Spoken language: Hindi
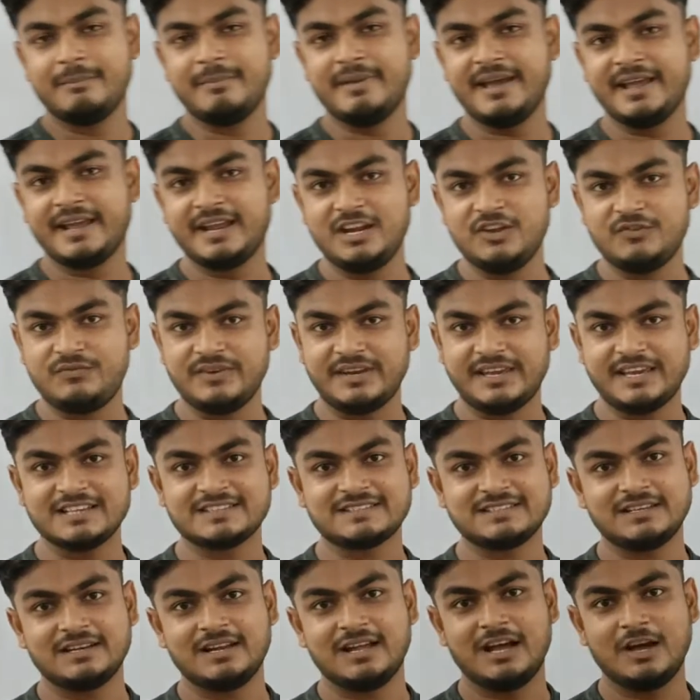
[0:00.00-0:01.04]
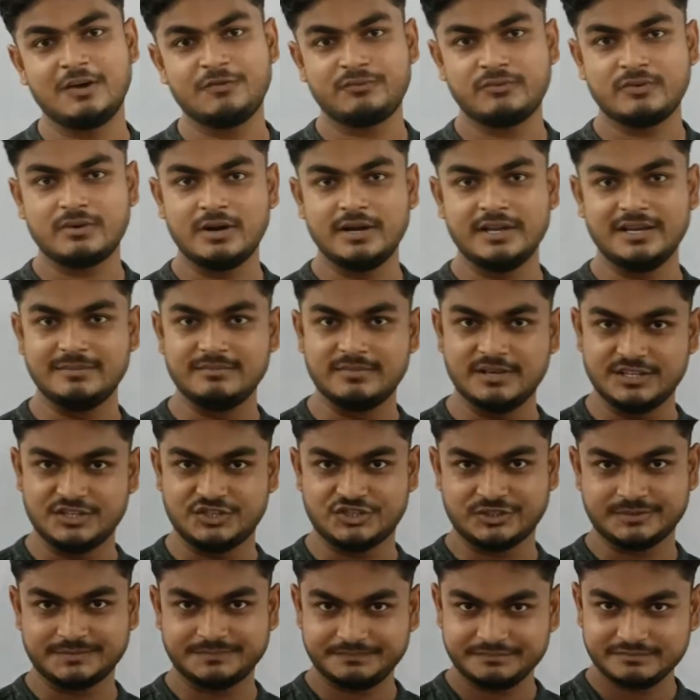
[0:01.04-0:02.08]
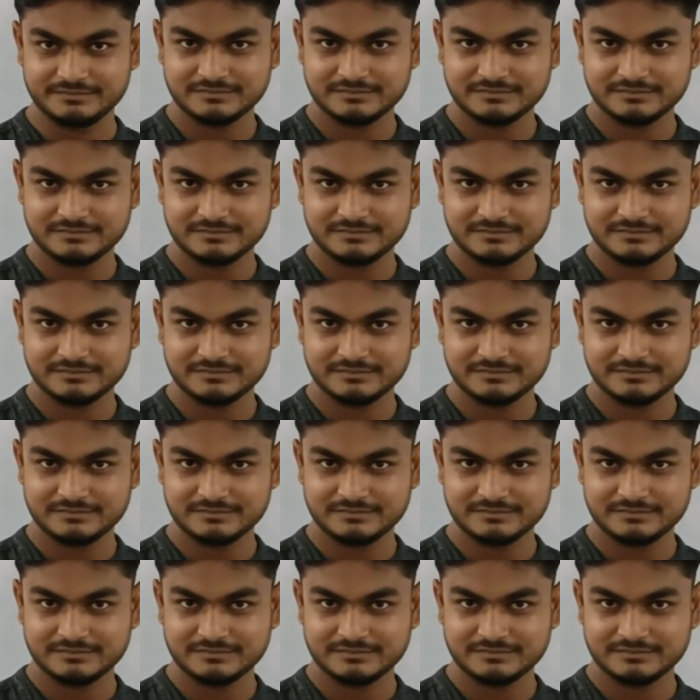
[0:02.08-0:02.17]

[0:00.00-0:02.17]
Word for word: मैग्निफिकेशन ऑफ इमेज